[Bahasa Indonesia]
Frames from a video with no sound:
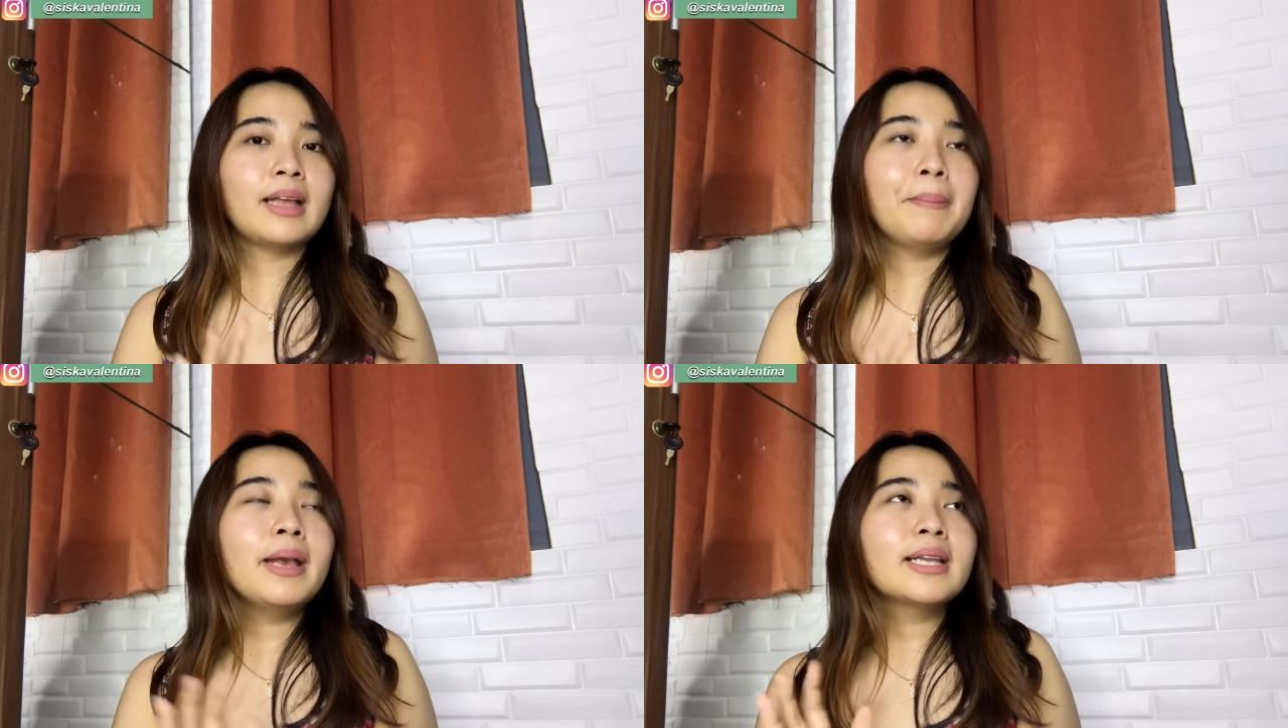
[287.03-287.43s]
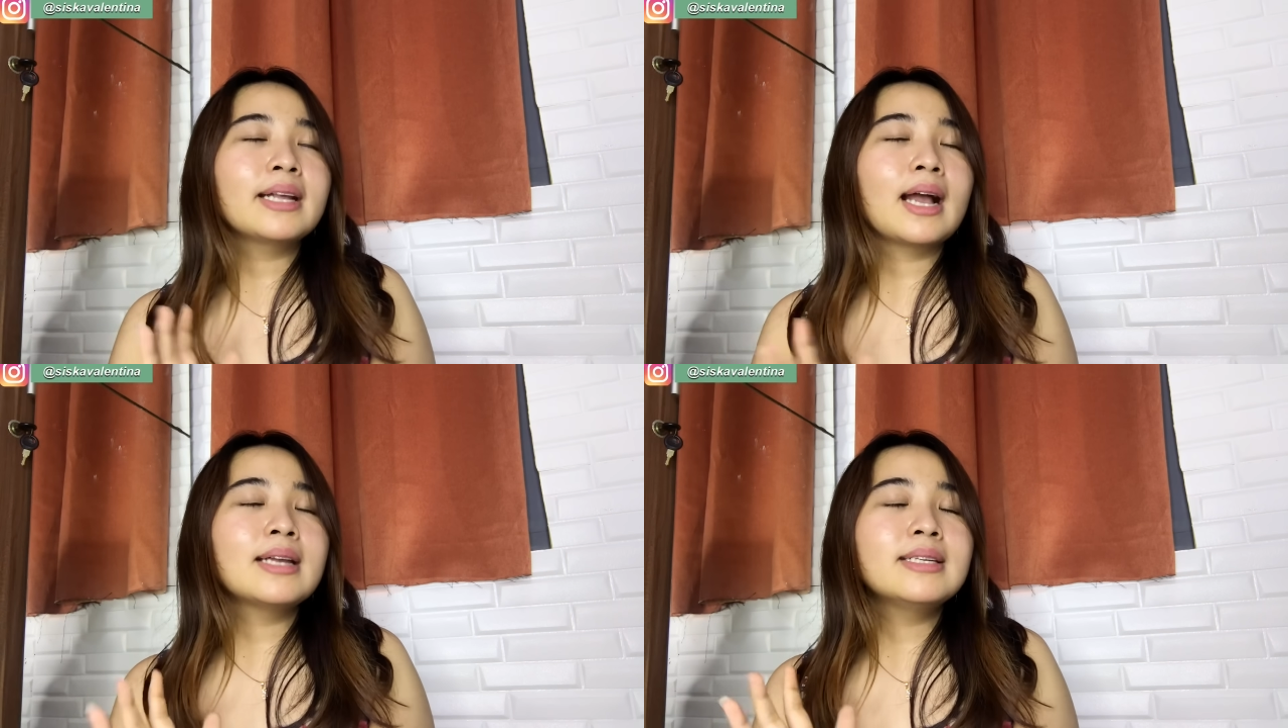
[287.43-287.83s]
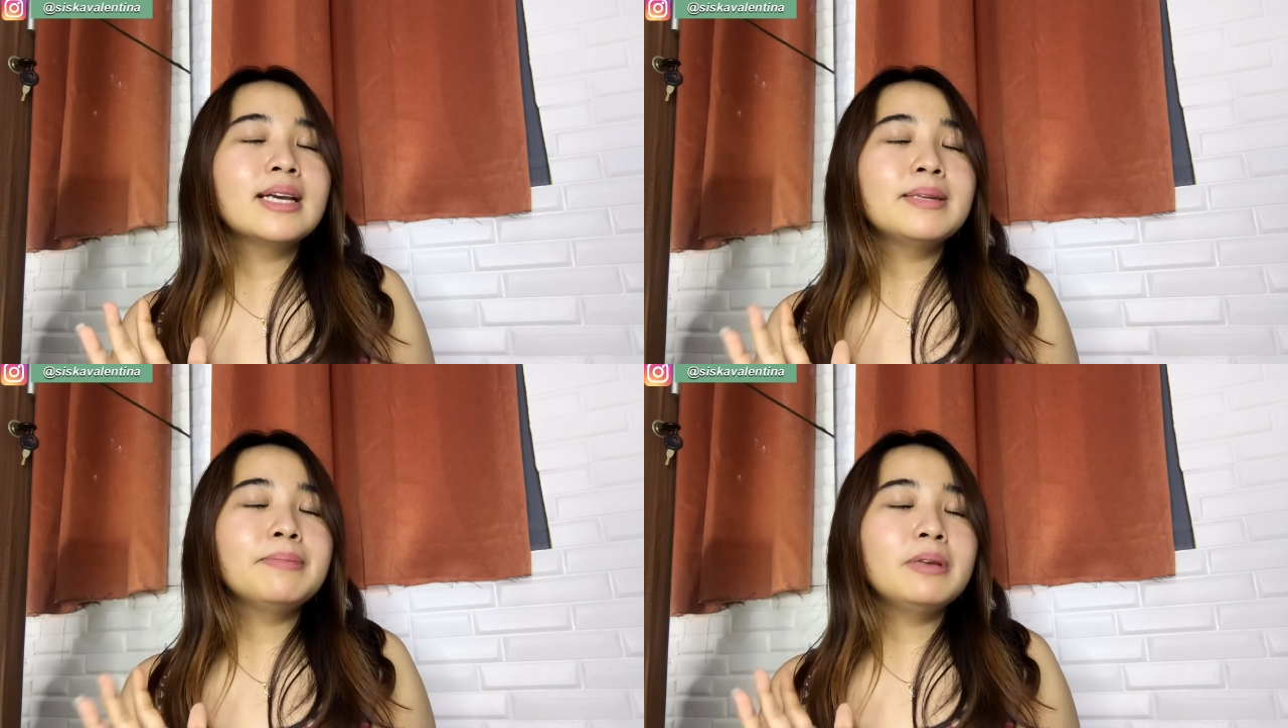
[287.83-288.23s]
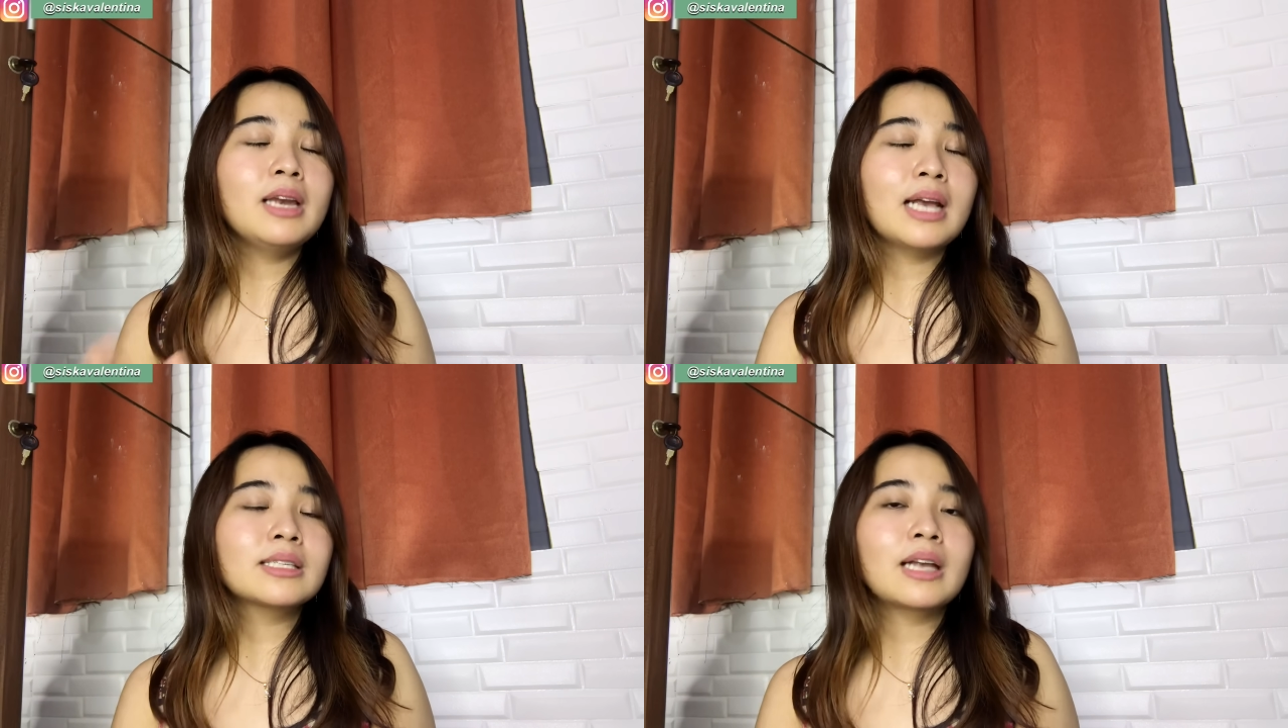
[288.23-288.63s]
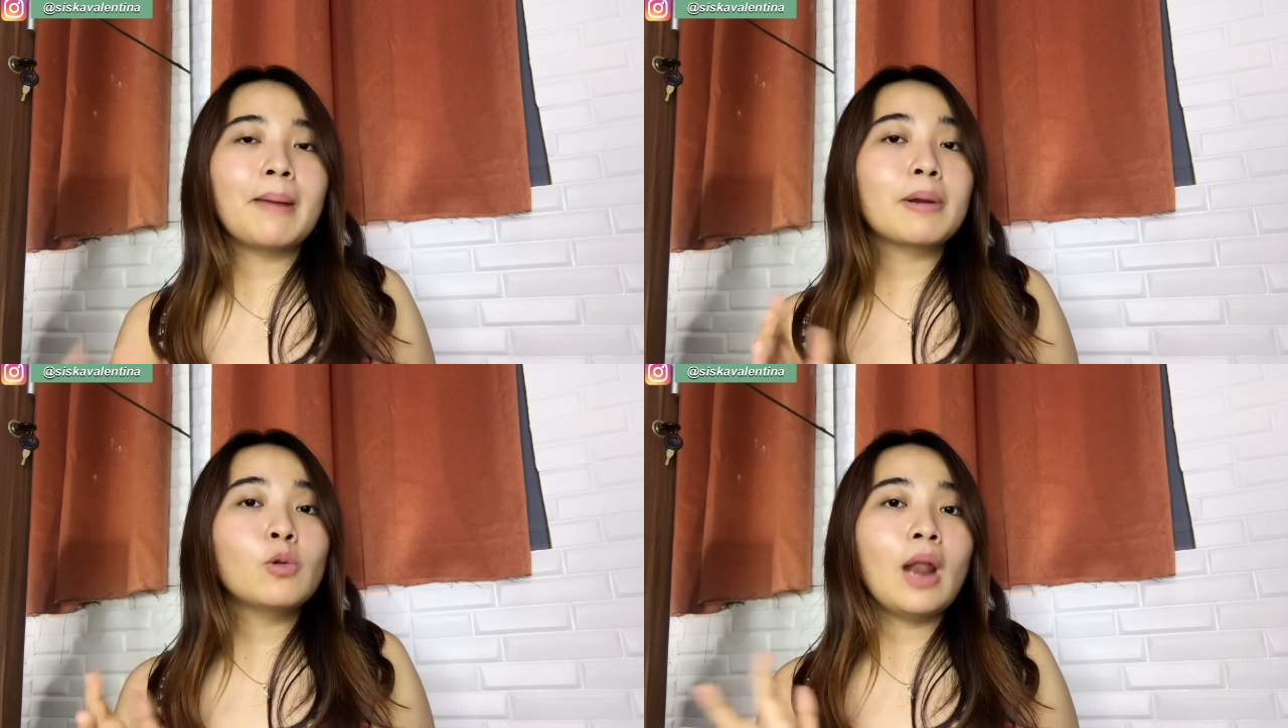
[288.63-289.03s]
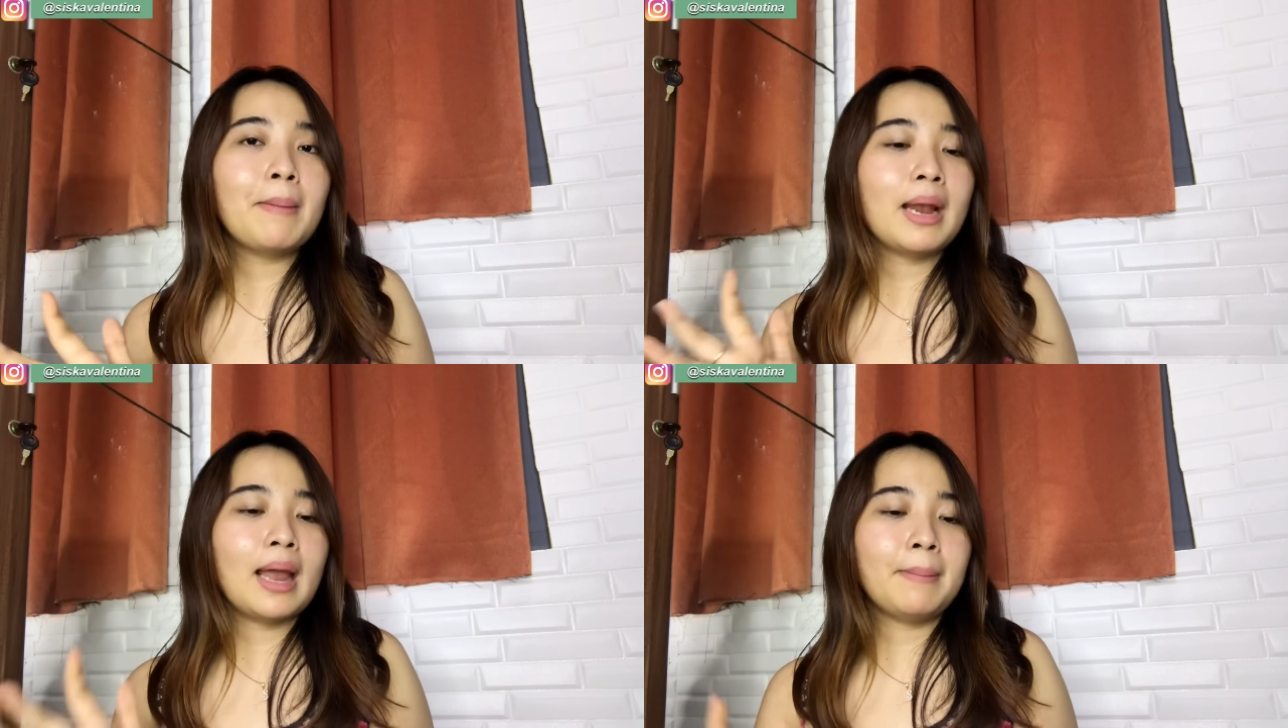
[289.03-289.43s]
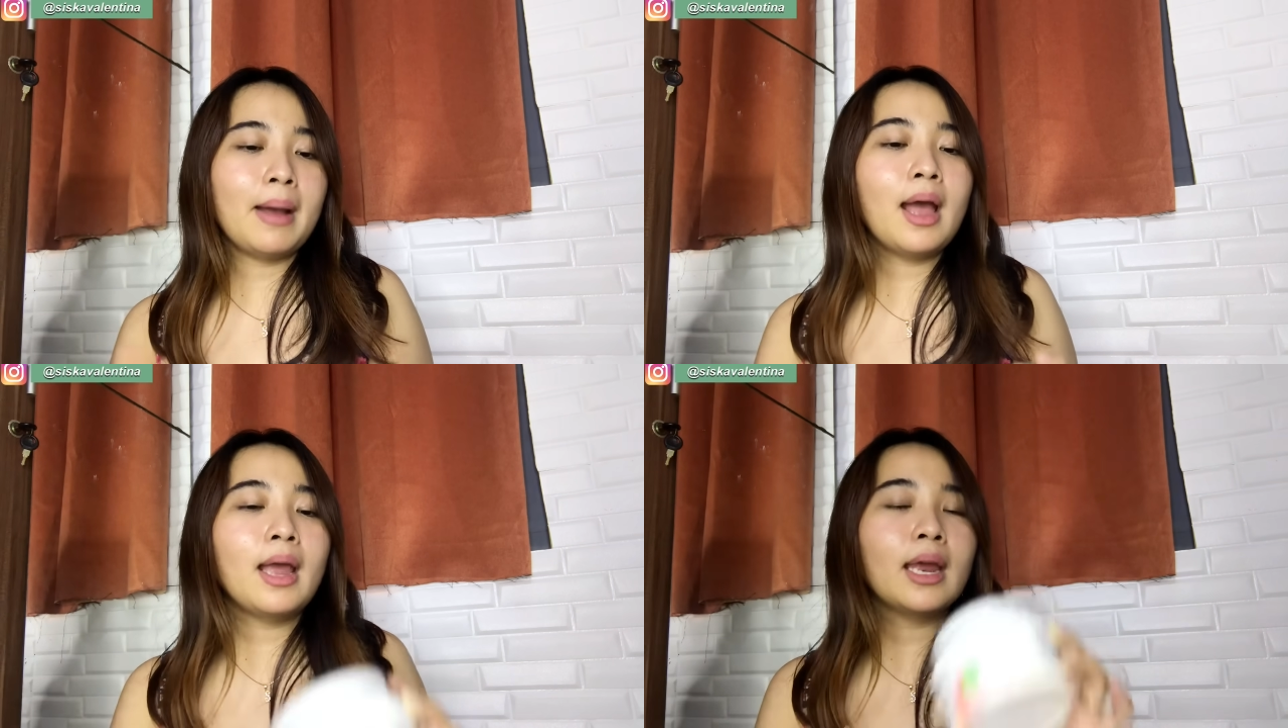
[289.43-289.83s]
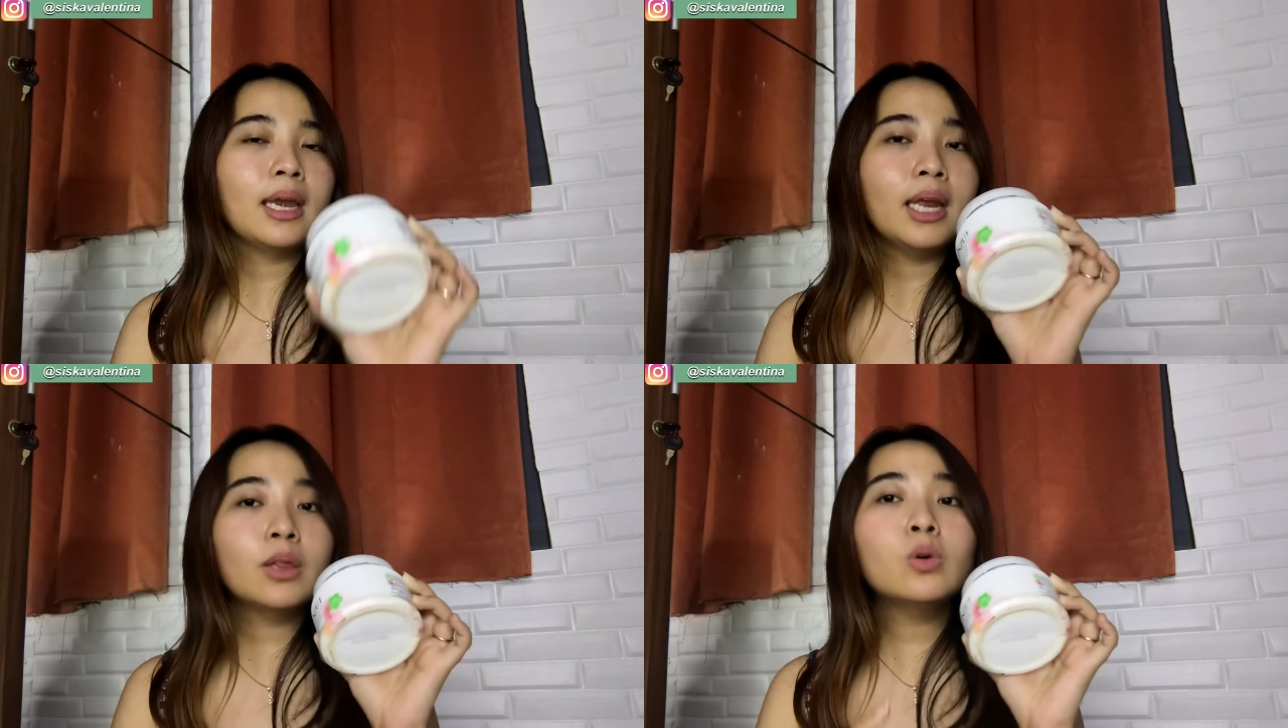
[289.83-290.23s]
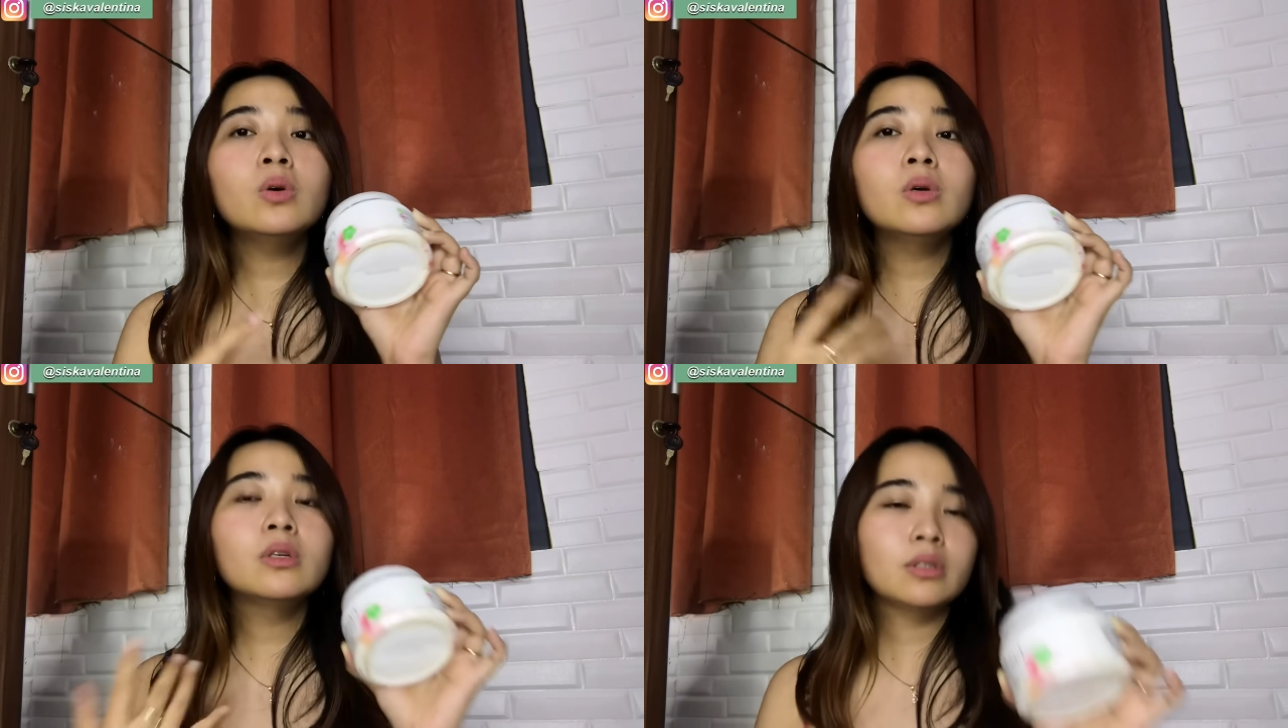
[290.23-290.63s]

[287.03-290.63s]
tapi ketika dia dibilas nggak perlu lama-lama ini tuh